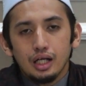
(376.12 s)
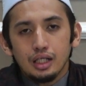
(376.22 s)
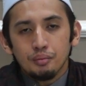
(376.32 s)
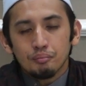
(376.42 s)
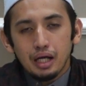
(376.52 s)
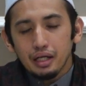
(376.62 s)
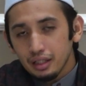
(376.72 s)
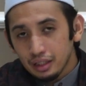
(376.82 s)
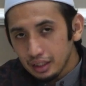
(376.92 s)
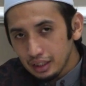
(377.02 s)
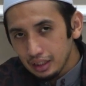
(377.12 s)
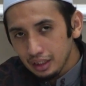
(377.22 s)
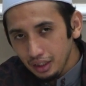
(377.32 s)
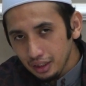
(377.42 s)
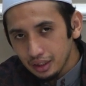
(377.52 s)
Lima
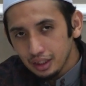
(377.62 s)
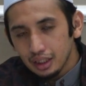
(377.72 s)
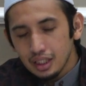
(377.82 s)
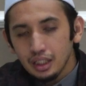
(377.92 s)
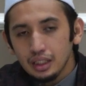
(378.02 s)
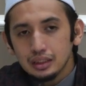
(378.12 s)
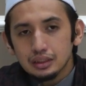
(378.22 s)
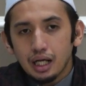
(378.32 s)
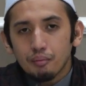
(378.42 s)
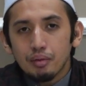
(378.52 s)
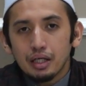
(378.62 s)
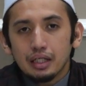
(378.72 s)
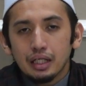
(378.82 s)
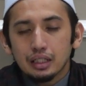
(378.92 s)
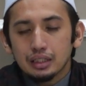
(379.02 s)
ini yang
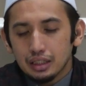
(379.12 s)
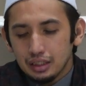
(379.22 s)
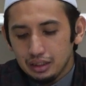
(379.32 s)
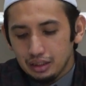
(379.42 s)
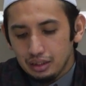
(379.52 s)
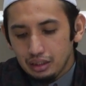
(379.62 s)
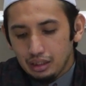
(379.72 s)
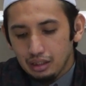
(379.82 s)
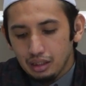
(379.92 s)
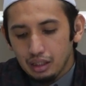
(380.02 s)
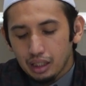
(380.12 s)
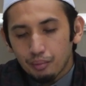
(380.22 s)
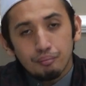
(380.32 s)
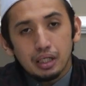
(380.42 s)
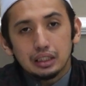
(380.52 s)
makna
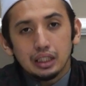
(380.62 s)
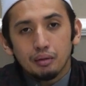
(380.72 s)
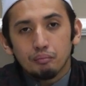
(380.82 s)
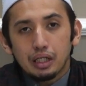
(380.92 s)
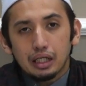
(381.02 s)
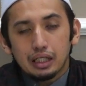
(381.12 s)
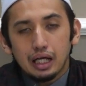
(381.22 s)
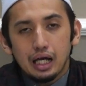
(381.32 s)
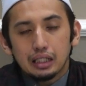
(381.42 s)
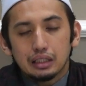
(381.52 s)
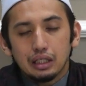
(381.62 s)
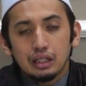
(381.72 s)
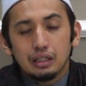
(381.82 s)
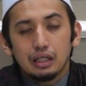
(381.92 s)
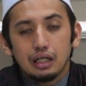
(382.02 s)
kematian mereka
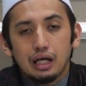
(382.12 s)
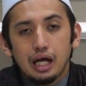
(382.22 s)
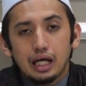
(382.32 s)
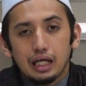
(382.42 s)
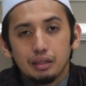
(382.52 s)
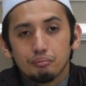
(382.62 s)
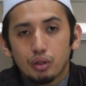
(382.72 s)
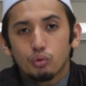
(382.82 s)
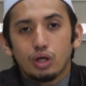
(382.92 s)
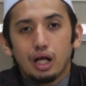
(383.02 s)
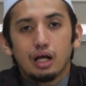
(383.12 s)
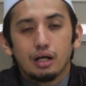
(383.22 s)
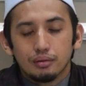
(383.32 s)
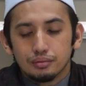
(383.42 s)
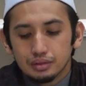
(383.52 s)
atau akan berkurang.
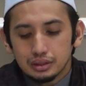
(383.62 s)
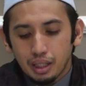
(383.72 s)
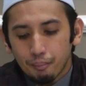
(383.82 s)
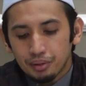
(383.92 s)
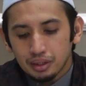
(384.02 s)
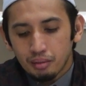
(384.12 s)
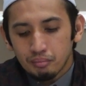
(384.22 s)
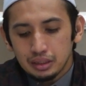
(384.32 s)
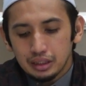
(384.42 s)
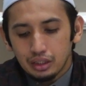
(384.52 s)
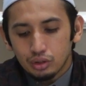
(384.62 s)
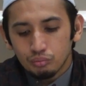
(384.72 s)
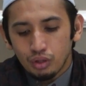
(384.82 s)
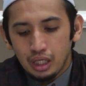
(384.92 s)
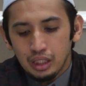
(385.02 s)
Yang pertama yaitu
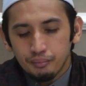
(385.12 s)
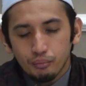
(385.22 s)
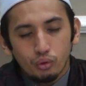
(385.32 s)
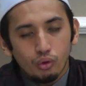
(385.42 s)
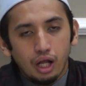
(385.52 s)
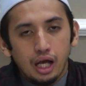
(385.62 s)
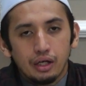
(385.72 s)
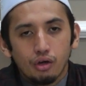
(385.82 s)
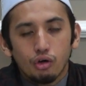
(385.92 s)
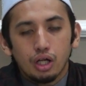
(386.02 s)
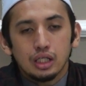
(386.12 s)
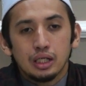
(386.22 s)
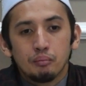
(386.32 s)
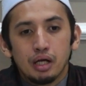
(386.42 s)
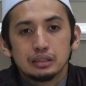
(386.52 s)
muallimul Quran, orang
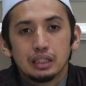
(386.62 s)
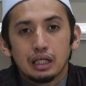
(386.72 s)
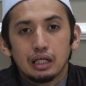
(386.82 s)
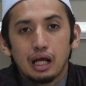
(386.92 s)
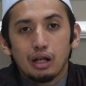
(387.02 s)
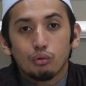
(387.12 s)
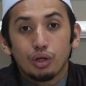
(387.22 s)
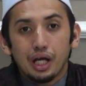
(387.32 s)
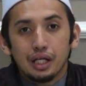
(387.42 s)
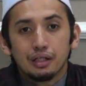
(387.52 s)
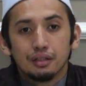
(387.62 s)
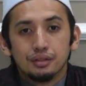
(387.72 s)
yang mengajarkan Al-Quran